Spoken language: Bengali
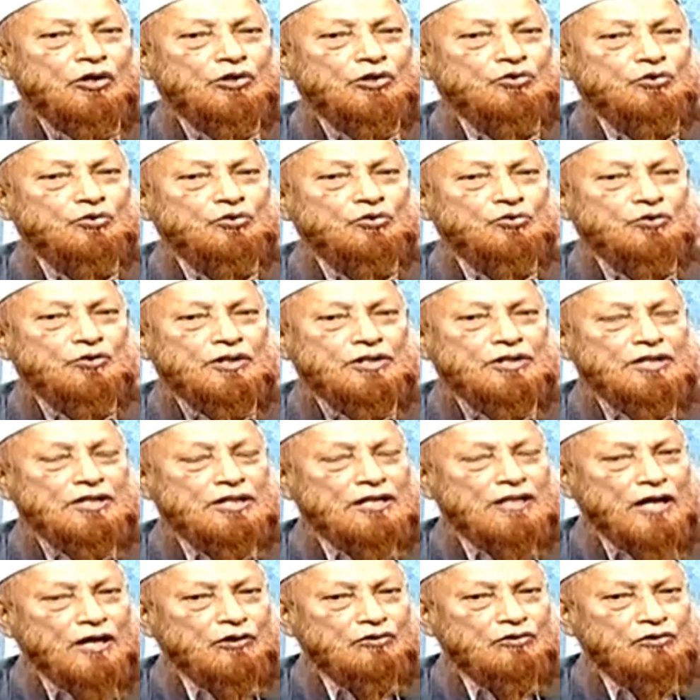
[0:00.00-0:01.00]
দেওয়া শুরু
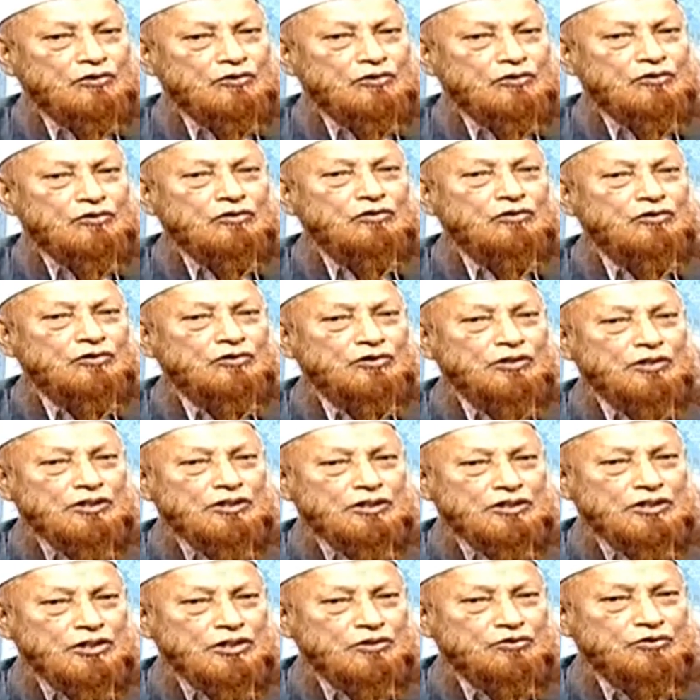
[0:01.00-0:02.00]
করেছে এখন
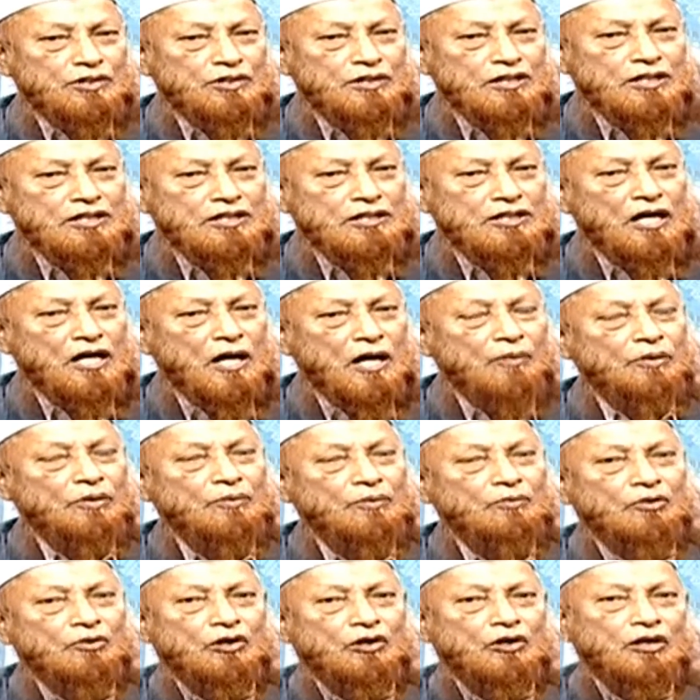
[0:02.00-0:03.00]
শেষ হয়ে যাচ্ছে
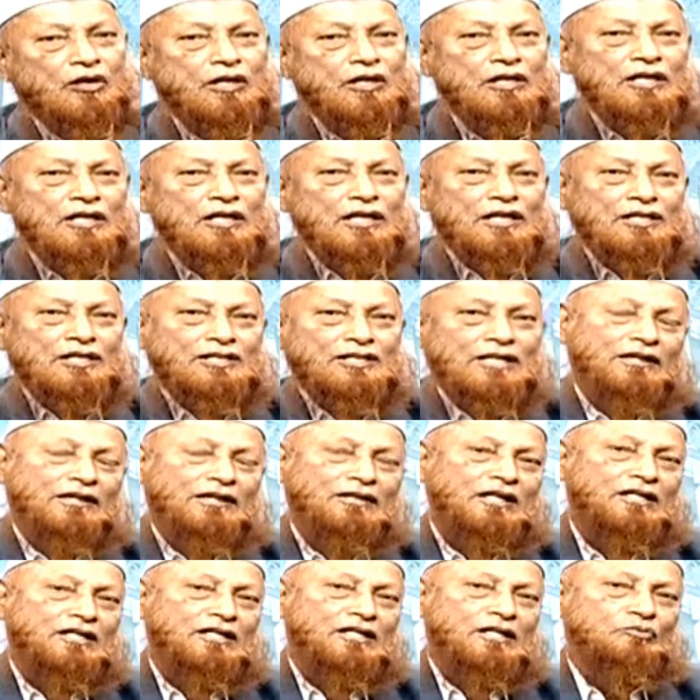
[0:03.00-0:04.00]
আমার মনে হয়
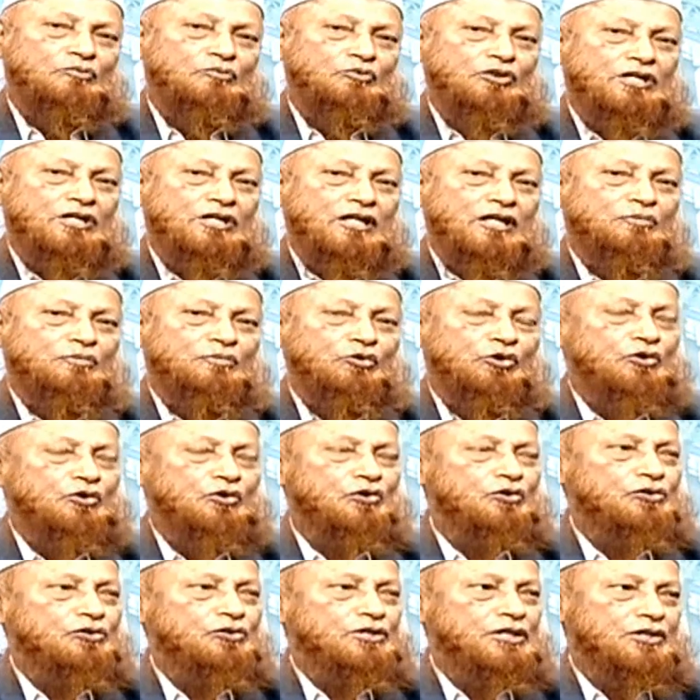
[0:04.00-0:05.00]
সাত তারিখের মধ্যে এই
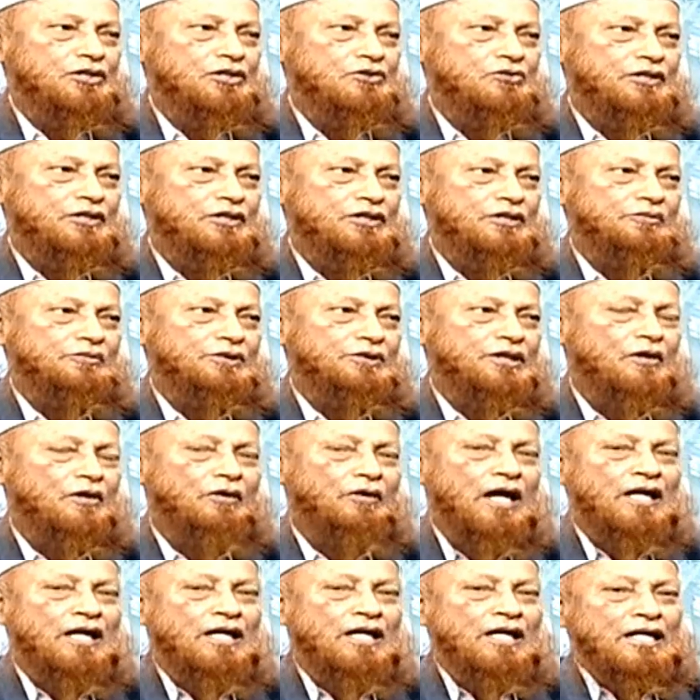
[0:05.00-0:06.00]
বইগুলো শেষ হয়ে যাবে
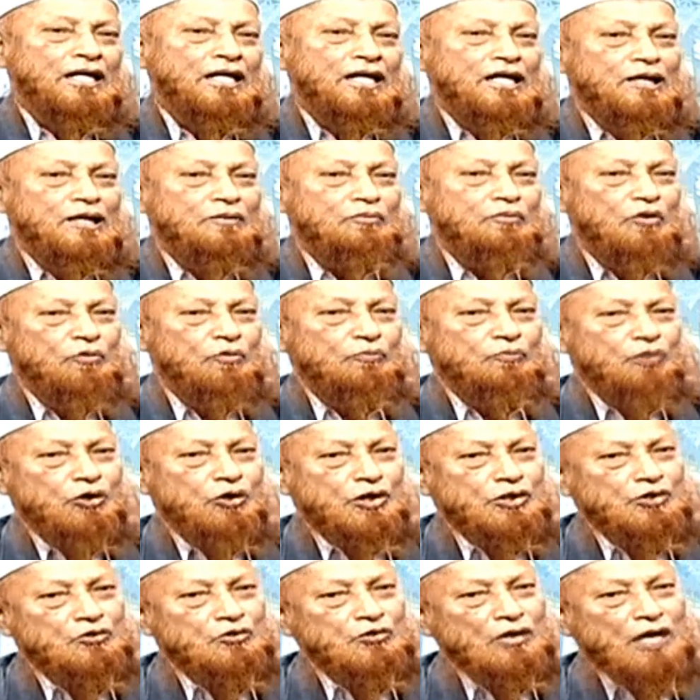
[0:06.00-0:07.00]
দেওয়া এবং
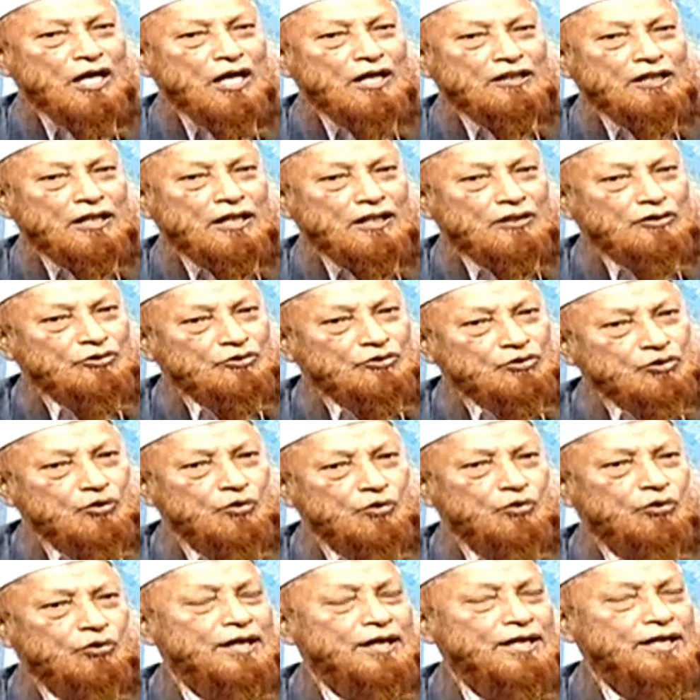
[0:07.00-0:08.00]
পড়াশোনা
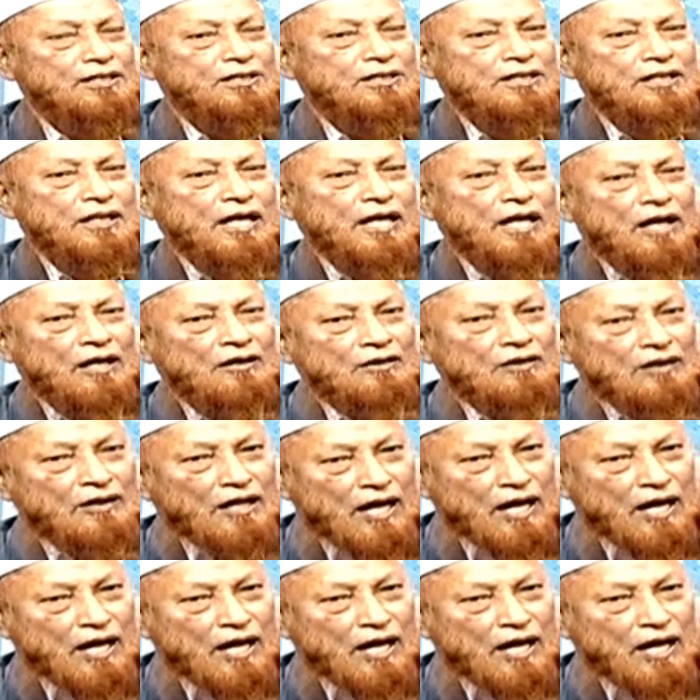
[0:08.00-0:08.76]
শুরু হয়ে গেছে